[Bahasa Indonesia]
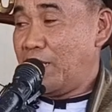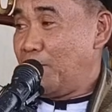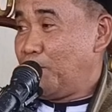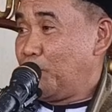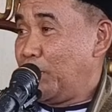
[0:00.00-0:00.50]

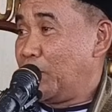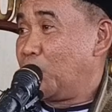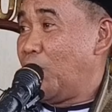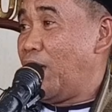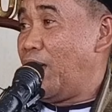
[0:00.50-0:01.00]
aja apa
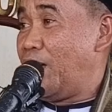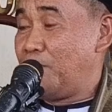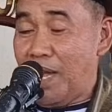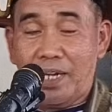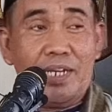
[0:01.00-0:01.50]
tinggal
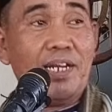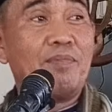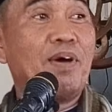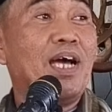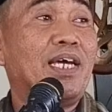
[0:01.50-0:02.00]
soaha mage.
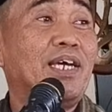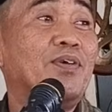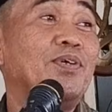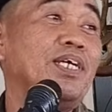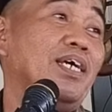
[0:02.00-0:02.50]
napa ke
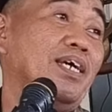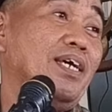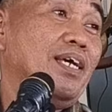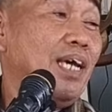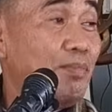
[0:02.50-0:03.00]
Yahudi e eh.
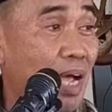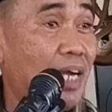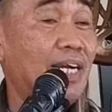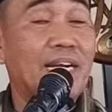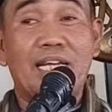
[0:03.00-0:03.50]
eh,
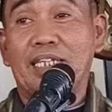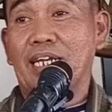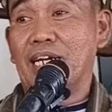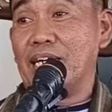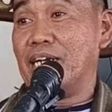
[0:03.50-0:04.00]
Mage anak
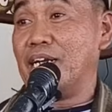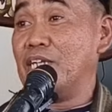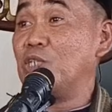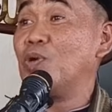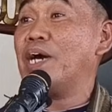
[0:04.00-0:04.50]
tanah kena
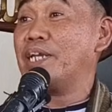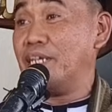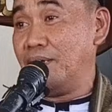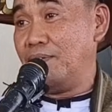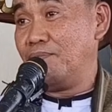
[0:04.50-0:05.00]
yang
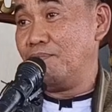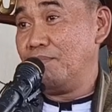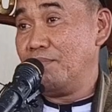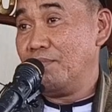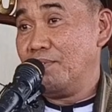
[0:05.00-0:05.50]
cuari.
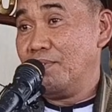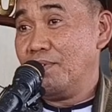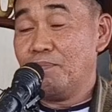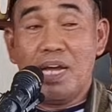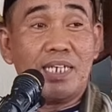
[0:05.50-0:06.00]

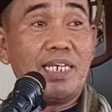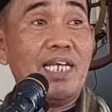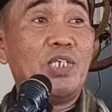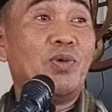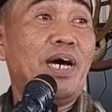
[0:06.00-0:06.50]
Mage
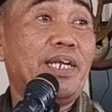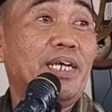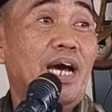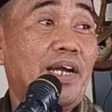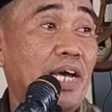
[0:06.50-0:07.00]
saya
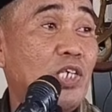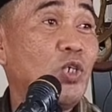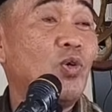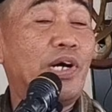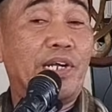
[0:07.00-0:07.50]
ancuari
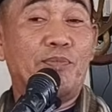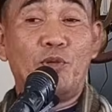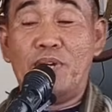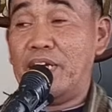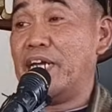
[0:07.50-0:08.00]
anak coa
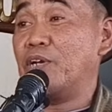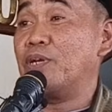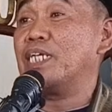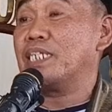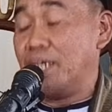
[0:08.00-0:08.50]
Republik
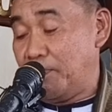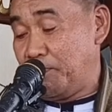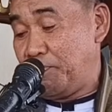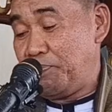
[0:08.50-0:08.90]
Indonesia